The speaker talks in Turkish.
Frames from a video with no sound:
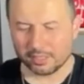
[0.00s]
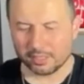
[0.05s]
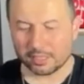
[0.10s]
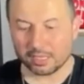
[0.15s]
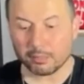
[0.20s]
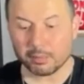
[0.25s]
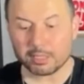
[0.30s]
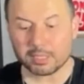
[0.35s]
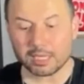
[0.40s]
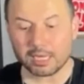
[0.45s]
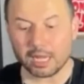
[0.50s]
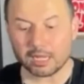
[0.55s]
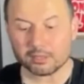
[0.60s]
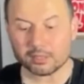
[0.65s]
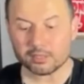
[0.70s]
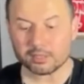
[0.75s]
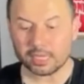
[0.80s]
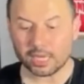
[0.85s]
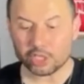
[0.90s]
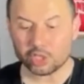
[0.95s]
Ramazan
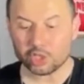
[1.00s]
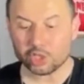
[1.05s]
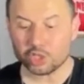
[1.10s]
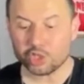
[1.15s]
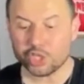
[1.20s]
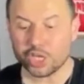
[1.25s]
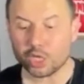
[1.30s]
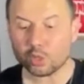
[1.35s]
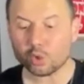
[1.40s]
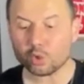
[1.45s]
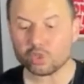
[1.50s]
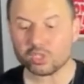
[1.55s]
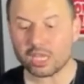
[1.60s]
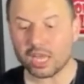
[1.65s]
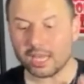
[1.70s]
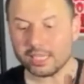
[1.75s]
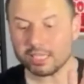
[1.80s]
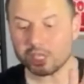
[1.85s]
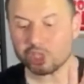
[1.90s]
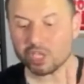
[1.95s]
Altıntaş, Ceko
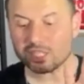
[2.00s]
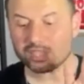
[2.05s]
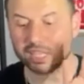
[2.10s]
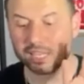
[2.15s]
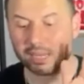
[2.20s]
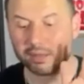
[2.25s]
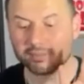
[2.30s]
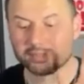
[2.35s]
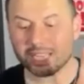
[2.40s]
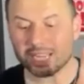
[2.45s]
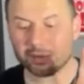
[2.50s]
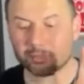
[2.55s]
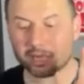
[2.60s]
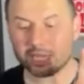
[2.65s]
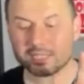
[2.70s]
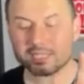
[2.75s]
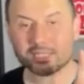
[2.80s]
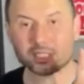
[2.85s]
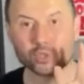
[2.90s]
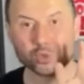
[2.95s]
sadece taraftar
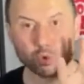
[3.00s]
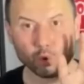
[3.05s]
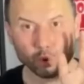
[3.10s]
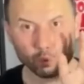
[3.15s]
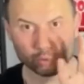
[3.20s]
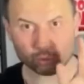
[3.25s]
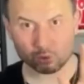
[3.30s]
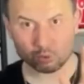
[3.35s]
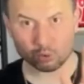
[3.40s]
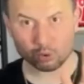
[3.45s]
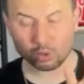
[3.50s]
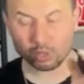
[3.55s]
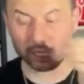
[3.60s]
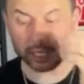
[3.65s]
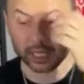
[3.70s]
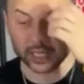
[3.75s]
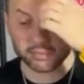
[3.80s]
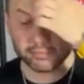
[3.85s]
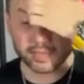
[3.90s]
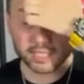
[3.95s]
baskısı olduğu,
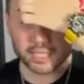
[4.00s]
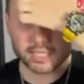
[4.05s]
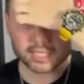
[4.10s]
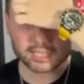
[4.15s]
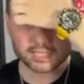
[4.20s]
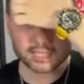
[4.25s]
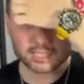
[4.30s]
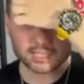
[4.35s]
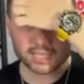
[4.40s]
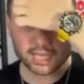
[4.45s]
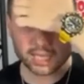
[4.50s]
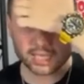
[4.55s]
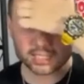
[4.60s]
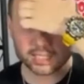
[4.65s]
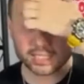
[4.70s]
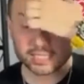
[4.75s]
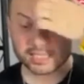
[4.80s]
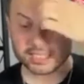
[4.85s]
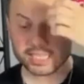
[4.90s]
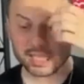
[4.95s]
ve yıldız
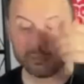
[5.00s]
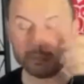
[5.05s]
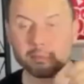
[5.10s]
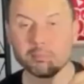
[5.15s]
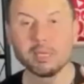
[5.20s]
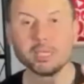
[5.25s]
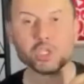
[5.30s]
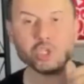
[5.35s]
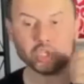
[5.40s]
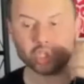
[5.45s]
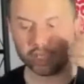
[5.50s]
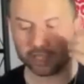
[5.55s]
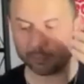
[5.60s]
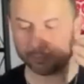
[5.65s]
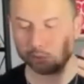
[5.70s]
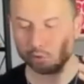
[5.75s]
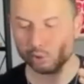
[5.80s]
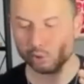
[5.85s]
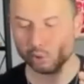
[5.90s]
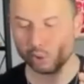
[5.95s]
aldık diyebilmek için
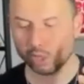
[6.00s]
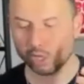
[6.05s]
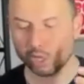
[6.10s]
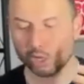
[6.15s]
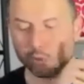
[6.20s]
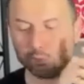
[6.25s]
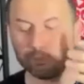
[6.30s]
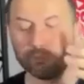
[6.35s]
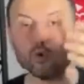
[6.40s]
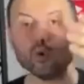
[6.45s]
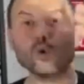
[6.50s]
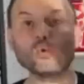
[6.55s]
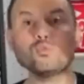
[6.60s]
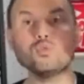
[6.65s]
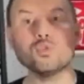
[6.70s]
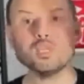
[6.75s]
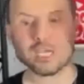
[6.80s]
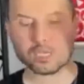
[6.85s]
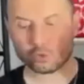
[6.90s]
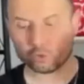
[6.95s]
yapılıyor. Büyük
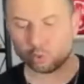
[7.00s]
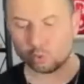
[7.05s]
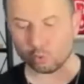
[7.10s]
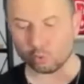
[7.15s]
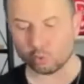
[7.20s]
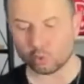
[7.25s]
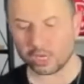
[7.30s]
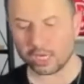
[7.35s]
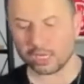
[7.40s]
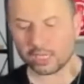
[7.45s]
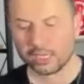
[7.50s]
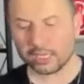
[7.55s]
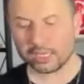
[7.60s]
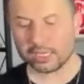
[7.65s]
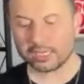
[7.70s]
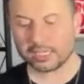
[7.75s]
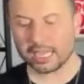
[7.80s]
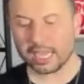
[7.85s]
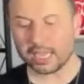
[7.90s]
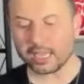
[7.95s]
fiyasko olacak.
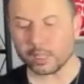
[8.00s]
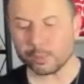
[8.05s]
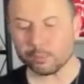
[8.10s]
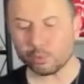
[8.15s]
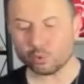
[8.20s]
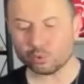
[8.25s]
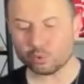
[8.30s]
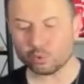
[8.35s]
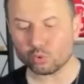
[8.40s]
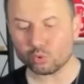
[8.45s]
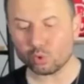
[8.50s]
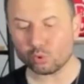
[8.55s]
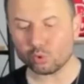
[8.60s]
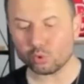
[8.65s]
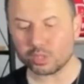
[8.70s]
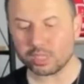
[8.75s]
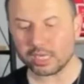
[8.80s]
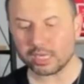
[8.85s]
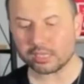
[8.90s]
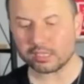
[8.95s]
Kendi
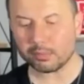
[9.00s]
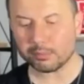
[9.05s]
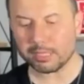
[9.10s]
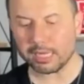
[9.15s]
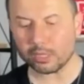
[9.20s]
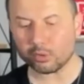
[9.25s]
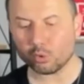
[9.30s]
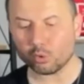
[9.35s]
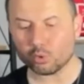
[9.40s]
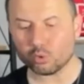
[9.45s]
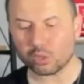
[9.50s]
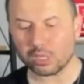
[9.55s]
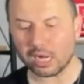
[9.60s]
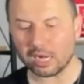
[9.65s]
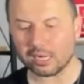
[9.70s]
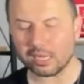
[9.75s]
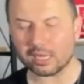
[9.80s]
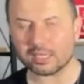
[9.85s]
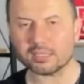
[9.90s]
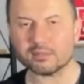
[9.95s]
pozisyonunu yaratabilen
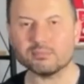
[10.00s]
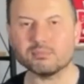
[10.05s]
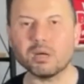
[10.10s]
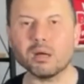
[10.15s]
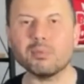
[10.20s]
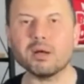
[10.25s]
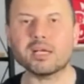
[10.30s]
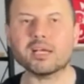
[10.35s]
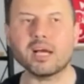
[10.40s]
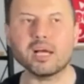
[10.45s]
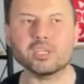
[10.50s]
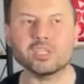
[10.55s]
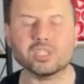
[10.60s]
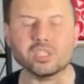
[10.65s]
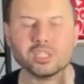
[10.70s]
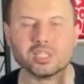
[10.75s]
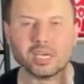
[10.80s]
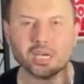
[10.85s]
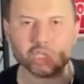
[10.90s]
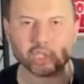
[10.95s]
oyuncular lazım. Baba
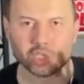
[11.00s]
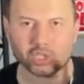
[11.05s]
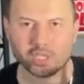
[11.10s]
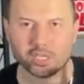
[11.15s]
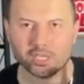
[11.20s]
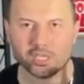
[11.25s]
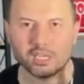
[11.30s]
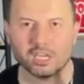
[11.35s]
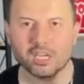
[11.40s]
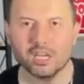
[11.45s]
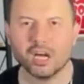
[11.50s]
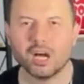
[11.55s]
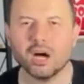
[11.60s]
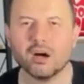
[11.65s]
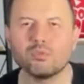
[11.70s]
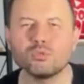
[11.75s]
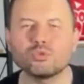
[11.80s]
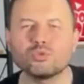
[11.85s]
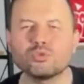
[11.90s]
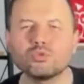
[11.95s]
kaçtı kaçtı.
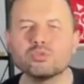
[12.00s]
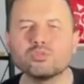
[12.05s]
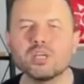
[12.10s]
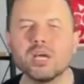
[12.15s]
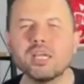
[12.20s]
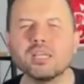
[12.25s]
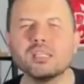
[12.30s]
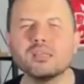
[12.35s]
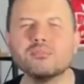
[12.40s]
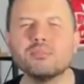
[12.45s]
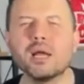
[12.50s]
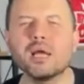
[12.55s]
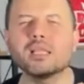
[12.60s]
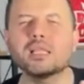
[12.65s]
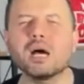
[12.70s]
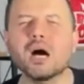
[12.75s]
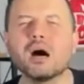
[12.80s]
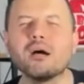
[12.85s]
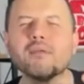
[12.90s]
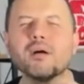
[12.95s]
Avucundaydı
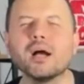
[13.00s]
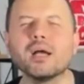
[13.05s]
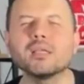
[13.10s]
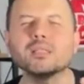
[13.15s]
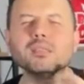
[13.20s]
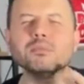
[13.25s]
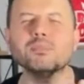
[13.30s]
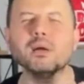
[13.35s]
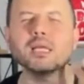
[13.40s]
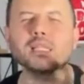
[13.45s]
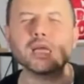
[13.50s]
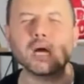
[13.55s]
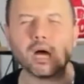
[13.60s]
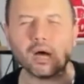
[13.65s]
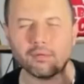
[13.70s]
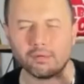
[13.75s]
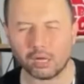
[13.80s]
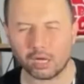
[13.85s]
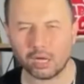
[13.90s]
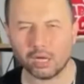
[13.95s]
bedavaydı
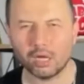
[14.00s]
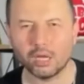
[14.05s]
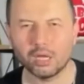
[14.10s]
bedava.